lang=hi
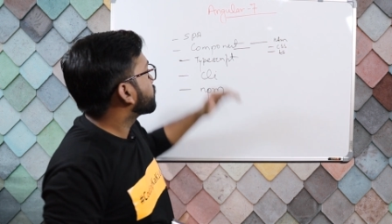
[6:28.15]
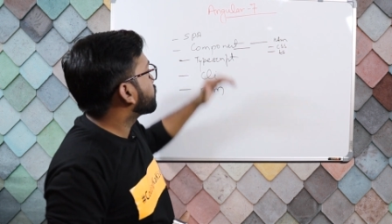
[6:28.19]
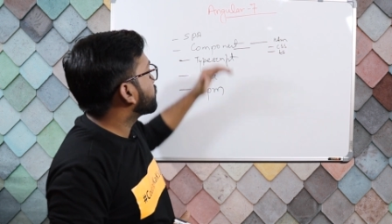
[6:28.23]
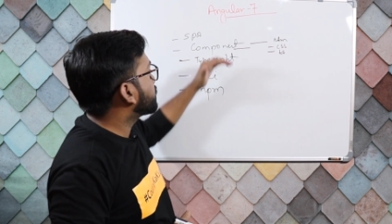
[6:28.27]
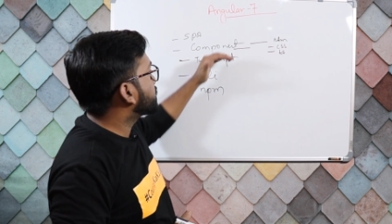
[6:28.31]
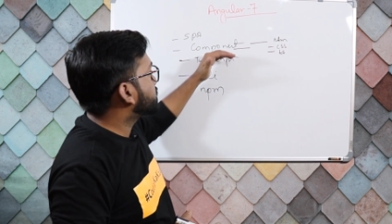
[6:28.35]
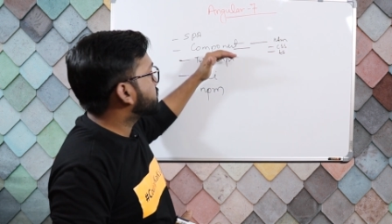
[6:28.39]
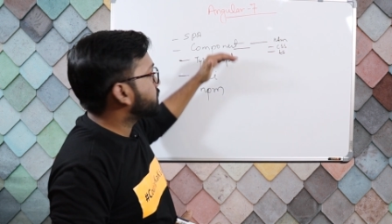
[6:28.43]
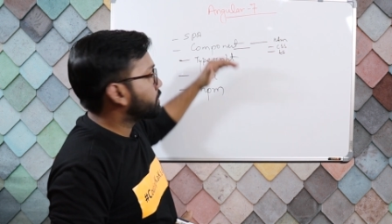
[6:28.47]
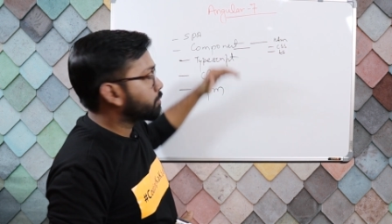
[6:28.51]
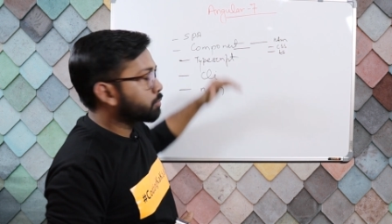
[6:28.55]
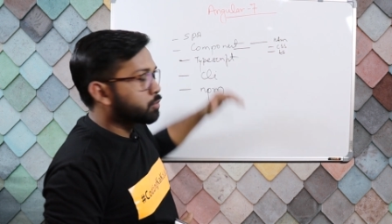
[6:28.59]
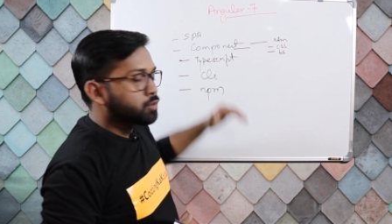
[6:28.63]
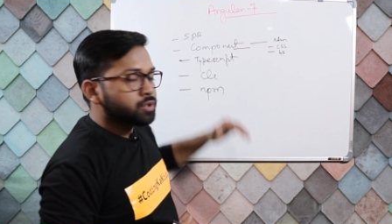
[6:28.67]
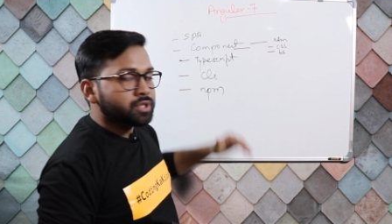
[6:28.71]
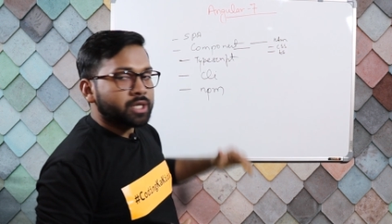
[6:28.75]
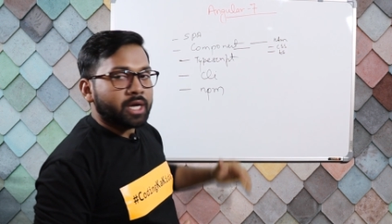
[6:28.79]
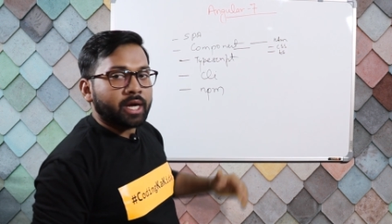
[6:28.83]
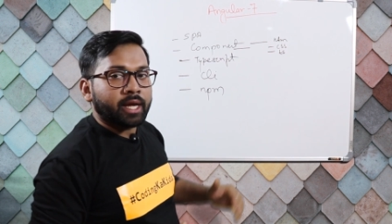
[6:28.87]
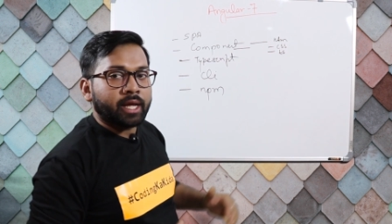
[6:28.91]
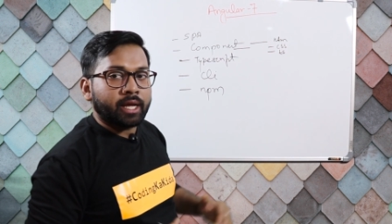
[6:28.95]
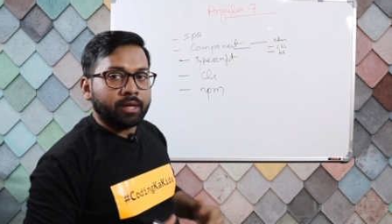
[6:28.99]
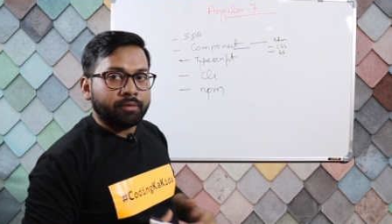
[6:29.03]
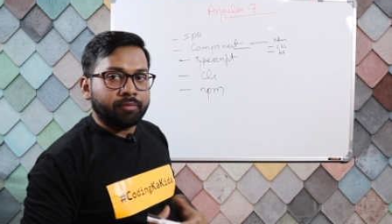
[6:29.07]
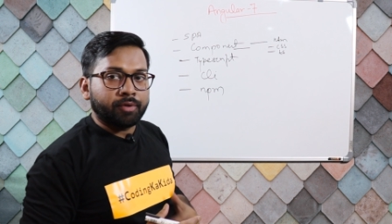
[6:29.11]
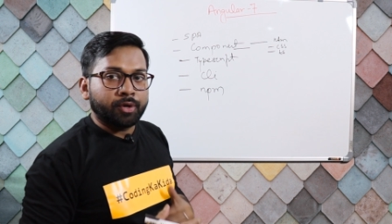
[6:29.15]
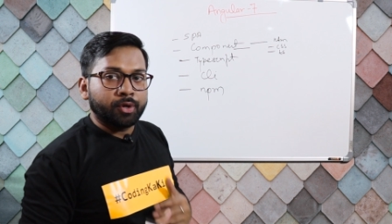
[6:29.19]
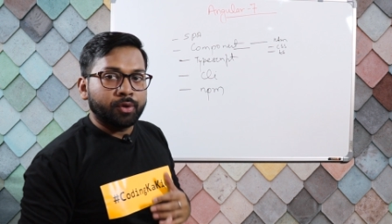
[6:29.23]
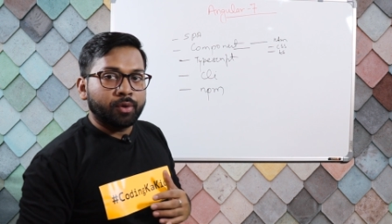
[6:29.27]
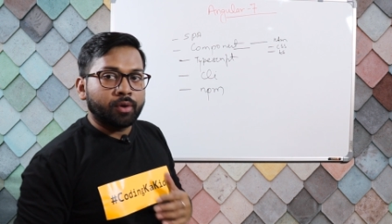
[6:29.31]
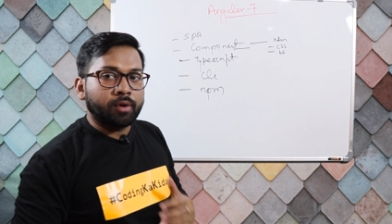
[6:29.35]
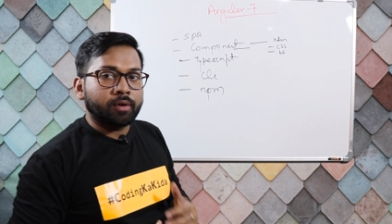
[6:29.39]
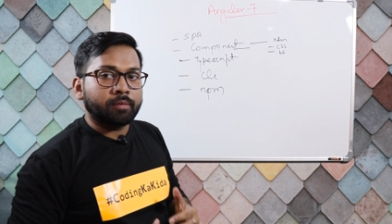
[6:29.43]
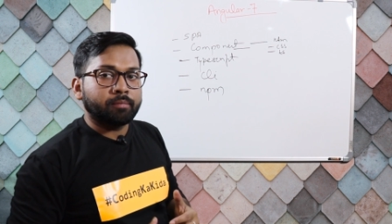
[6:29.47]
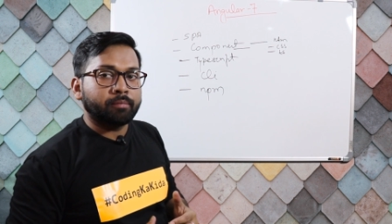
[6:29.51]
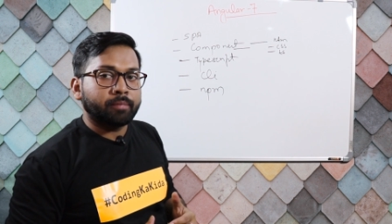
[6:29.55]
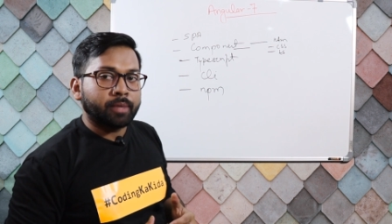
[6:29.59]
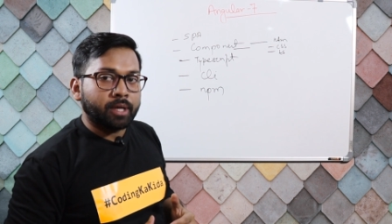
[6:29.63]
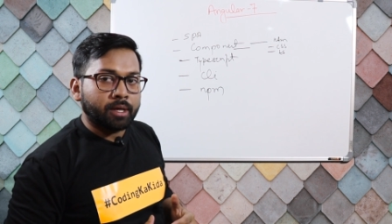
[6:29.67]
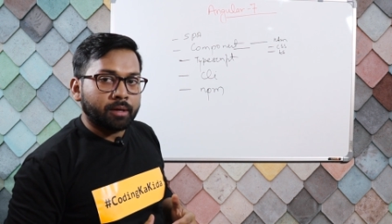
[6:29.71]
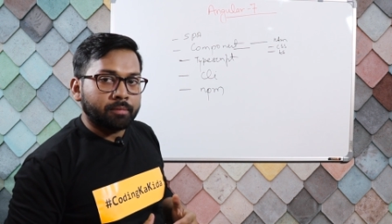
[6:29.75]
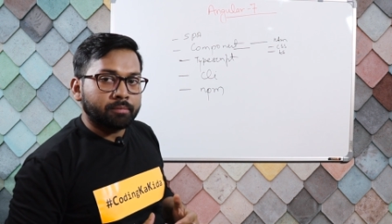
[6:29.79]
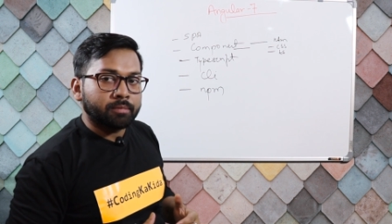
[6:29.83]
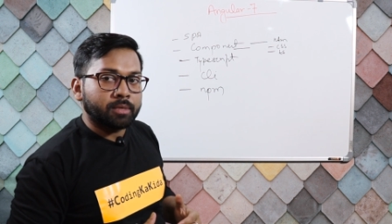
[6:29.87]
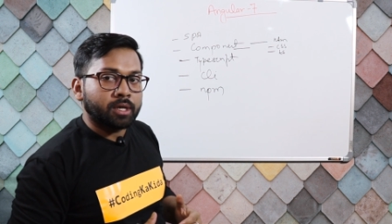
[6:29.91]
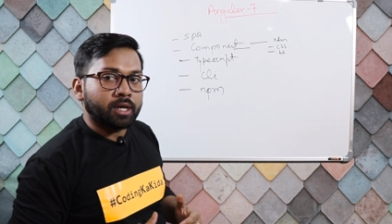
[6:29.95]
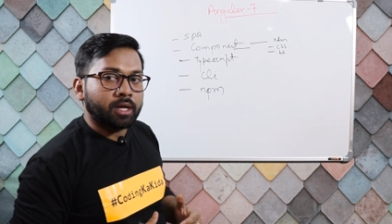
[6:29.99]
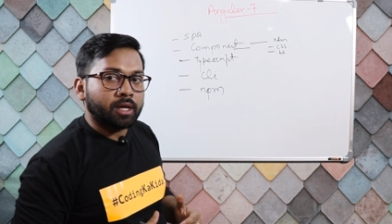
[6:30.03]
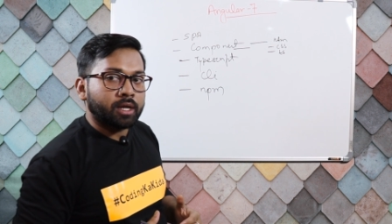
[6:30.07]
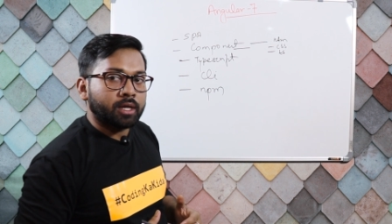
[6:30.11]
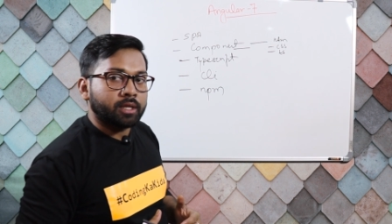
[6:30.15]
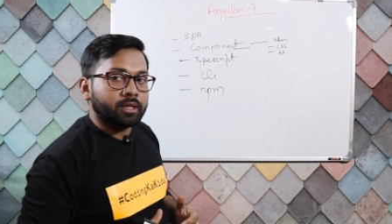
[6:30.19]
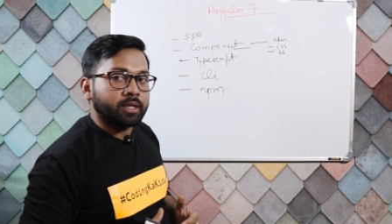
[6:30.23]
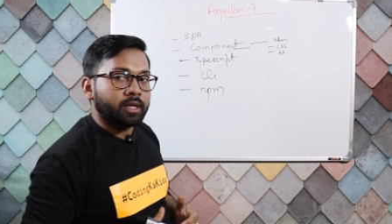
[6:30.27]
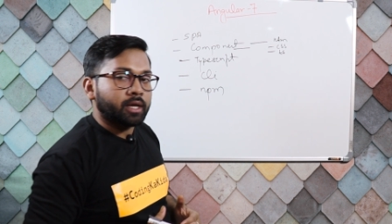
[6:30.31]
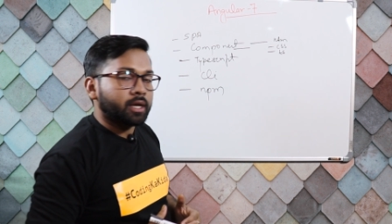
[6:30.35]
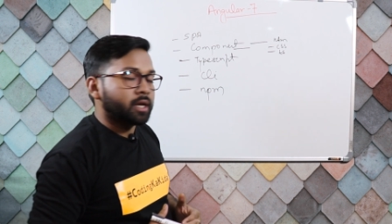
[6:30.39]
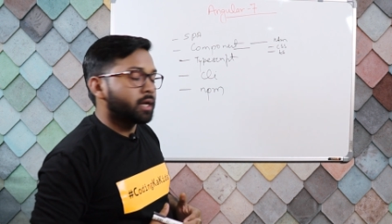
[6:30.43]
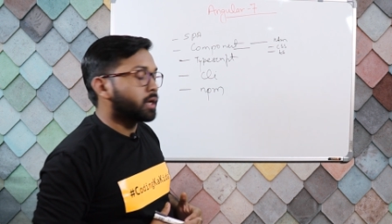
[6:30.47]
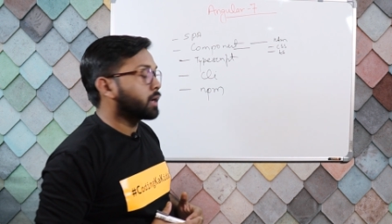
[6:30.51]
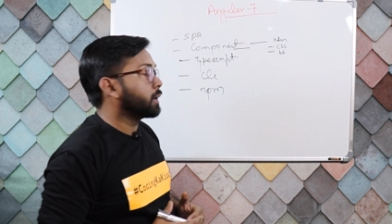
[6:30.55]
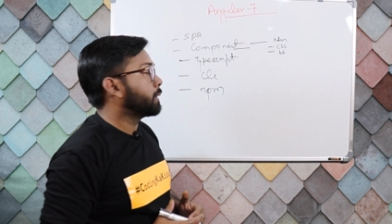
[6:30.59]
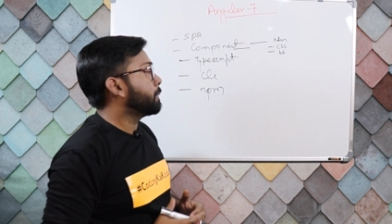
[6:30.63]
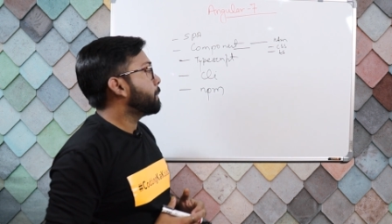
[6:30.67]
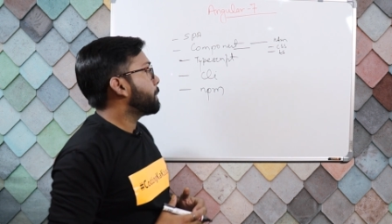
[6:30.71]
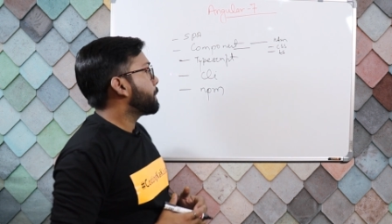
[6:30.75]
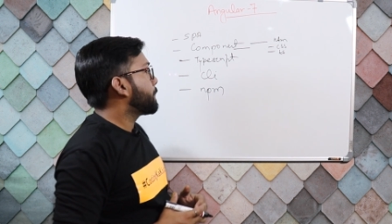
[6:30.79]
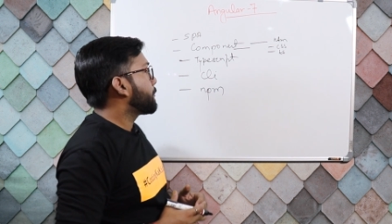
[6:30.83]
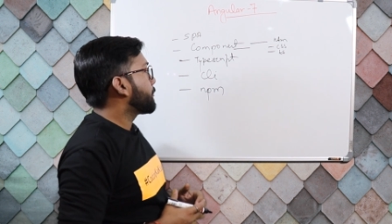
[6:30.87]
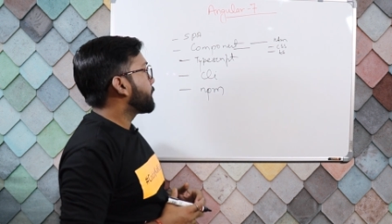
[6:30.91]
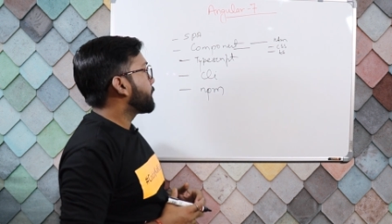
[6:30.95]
तो ये सब कुछ आगे की वीडियो में हम करके देखेंगे